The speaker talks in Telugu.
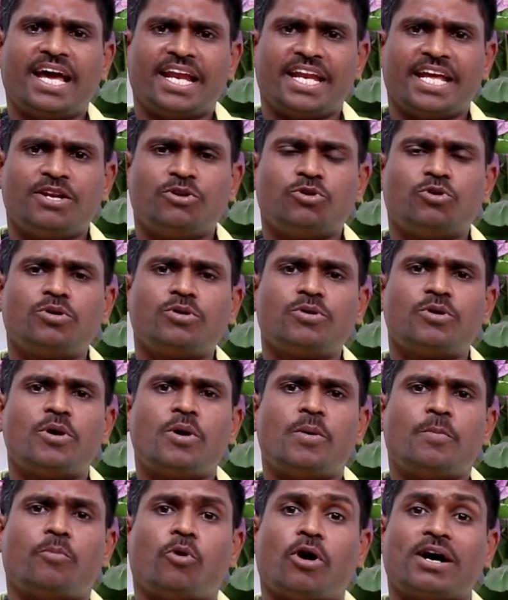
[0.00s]
నేను
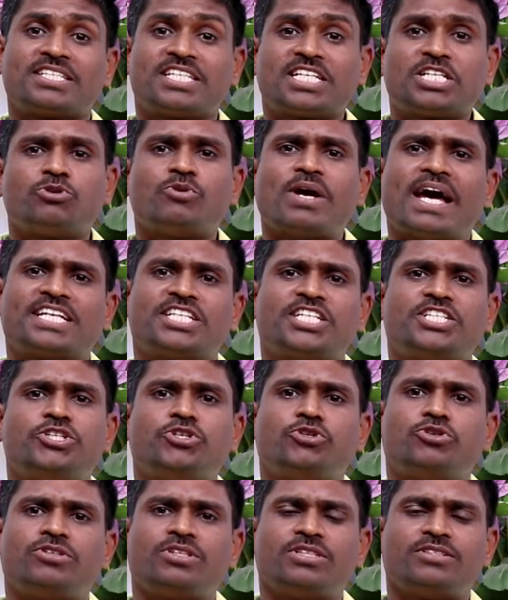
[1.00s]
పాజిటివ్
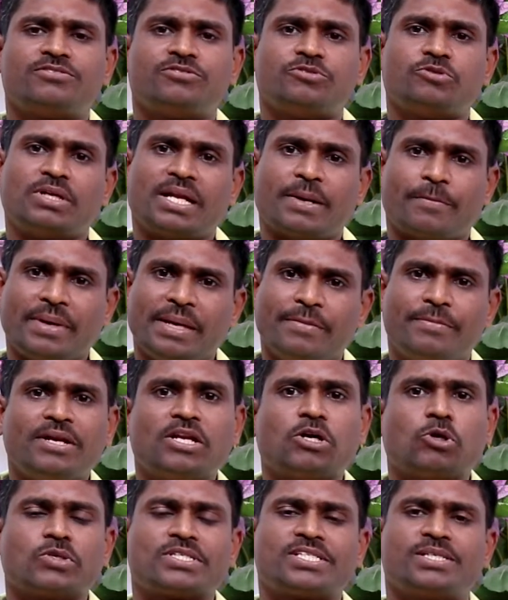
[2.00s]
యాటిట్యూడ్ ఉన్న పీపుల్
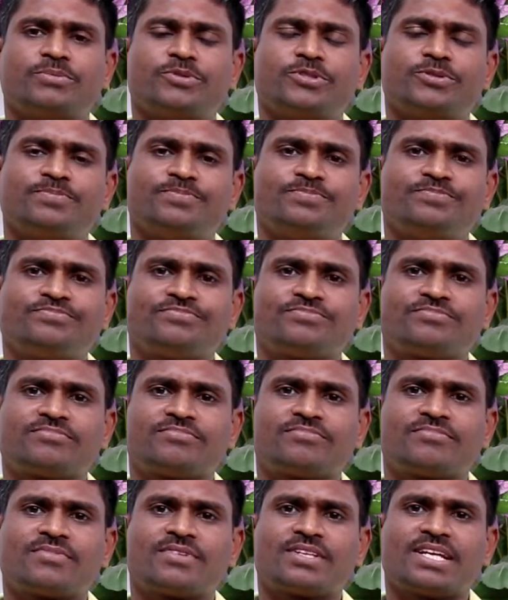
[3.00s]
కోసము
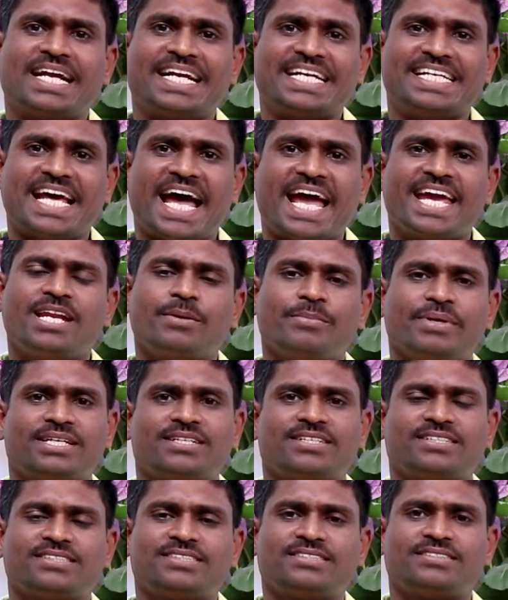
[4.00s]

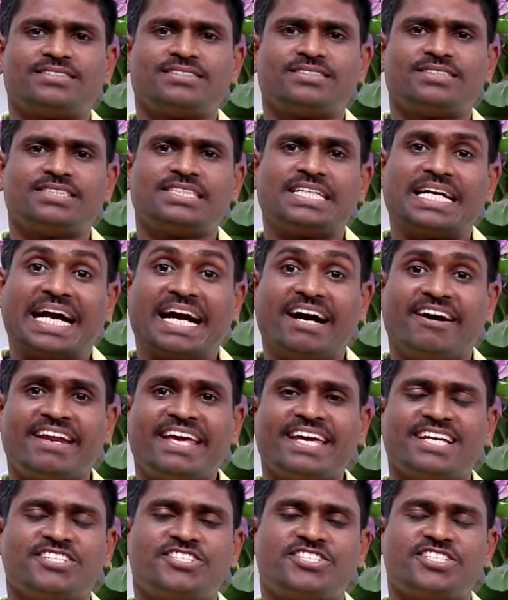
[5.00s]
డైనమిక్
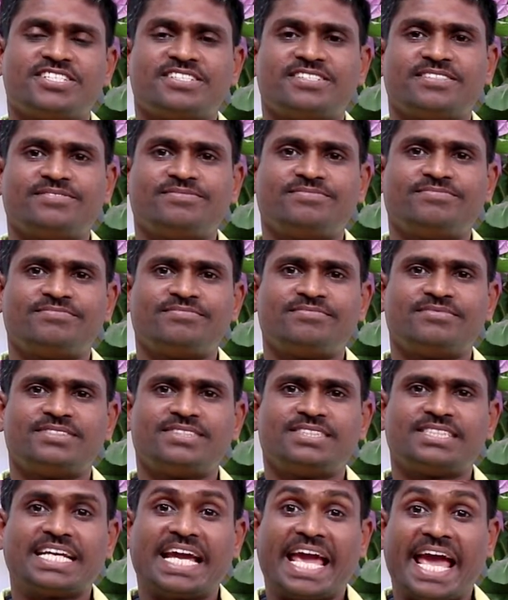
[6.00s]
కరేజ్
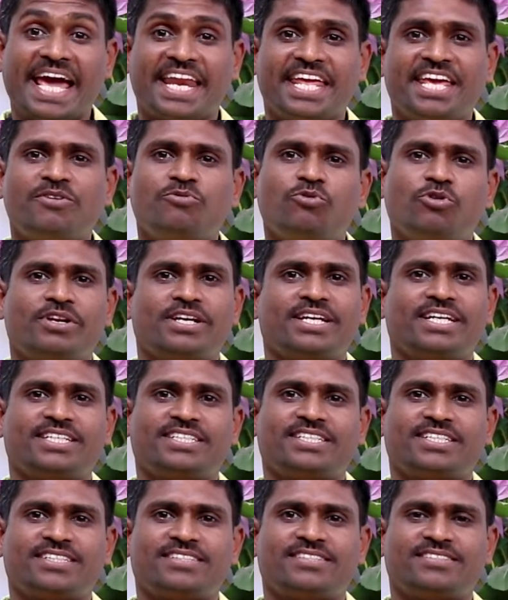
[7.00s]
కెరీర్
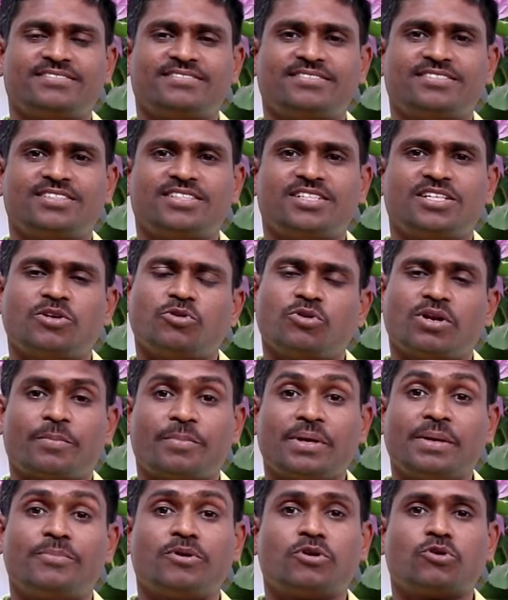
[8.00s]
ఓరియంటెడ్ నా
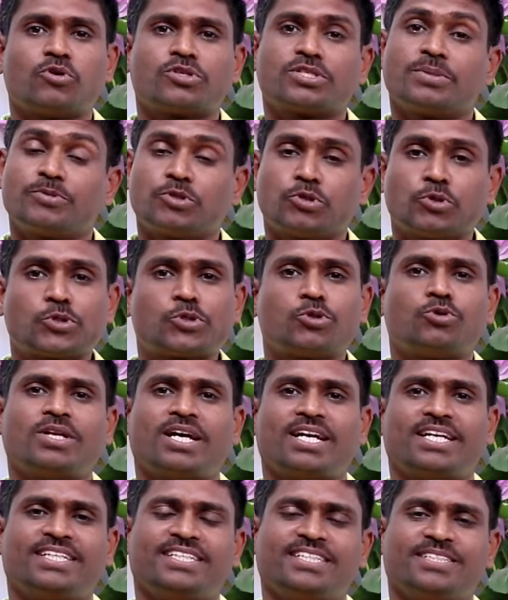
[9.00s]
పీపుల్ కోసం
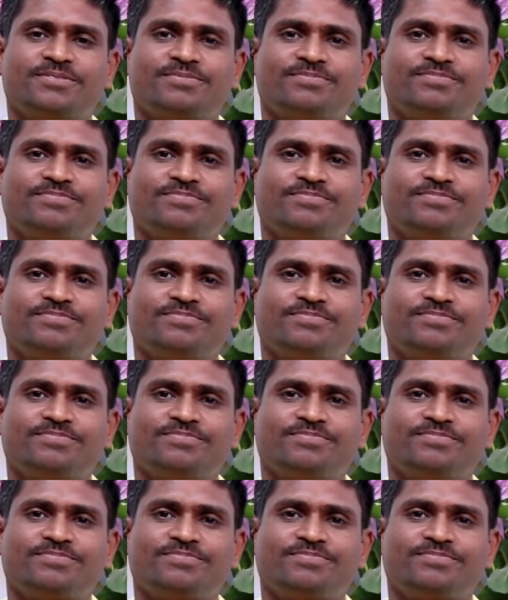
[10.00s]
చూస్తున్నానండి